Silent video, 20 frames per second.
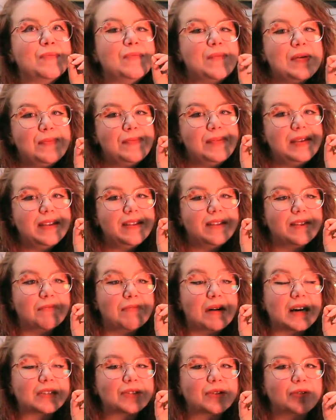pépite
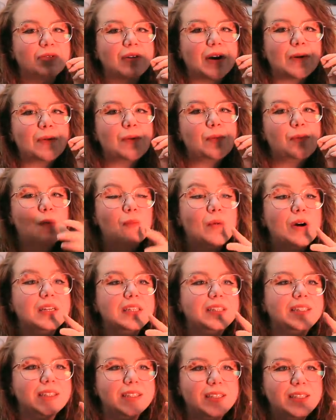parce que vraiment pour moi
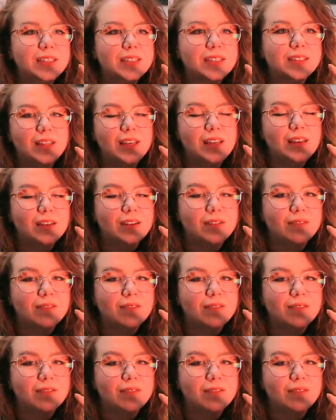les TEDx c'est...